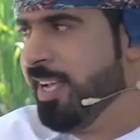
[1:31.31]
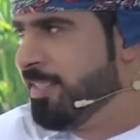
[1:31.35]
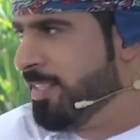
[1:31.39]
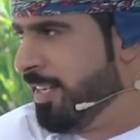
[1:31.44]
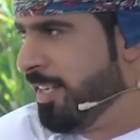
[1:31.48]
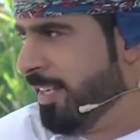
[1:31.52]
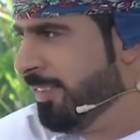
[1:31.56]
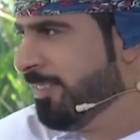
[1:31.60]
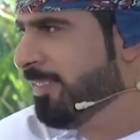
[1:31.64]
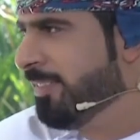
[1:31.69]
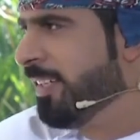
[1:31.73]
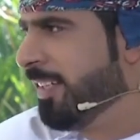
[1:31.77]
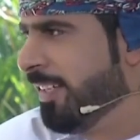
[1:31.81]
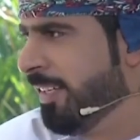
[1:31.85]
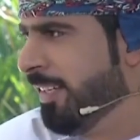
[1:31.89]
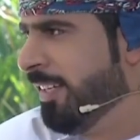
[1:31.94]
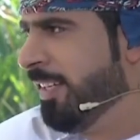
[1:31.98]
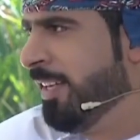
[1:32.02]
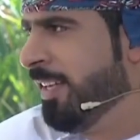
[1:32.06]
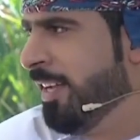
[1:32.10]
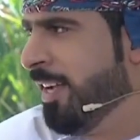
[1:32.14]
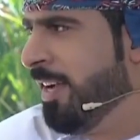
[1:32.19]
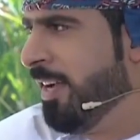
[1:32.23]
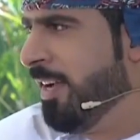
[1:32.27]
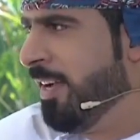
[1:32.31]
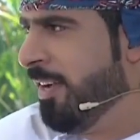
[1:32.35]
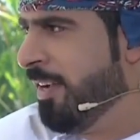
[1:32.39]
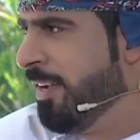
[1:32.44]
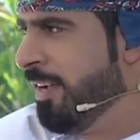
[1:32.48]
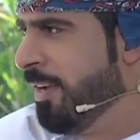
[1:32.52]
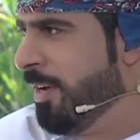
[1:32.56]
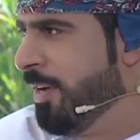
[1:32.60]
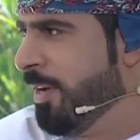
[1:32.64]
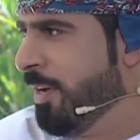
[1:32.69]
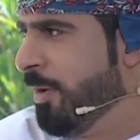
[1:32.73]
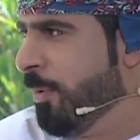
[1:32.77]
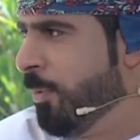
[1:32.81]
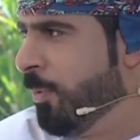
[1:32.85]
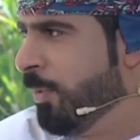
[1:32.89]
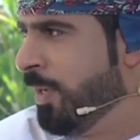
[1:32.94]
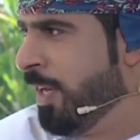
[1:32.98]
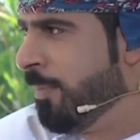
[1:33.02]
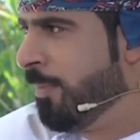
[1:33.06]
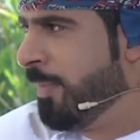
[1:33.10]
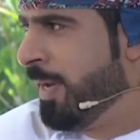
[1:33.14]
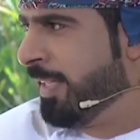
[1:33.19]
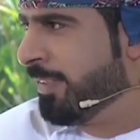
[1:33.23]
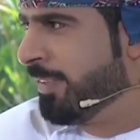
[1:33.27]
سننتقل إلى آه،
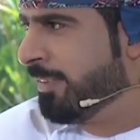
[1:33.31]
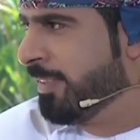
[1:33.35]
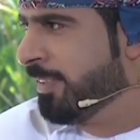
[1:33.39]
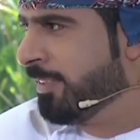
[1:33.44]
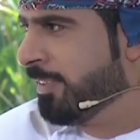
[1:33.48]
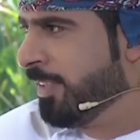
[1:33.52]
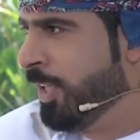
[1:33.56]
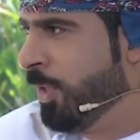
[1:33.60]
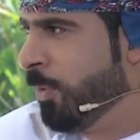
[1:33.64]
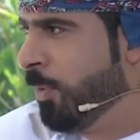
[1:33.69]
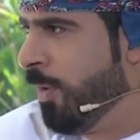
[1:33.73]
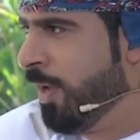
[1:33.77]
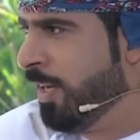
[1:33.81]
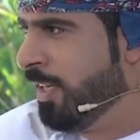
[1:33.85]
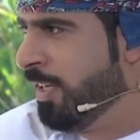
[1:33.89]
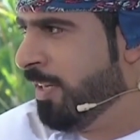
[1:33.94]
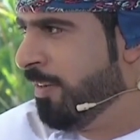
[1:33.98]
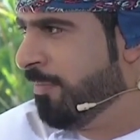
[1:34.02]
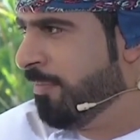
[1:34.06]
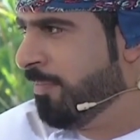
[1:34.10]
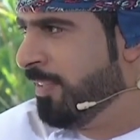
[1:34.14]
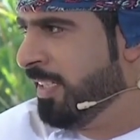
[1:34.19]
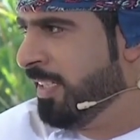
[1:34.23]
أولى المحطات الحوارية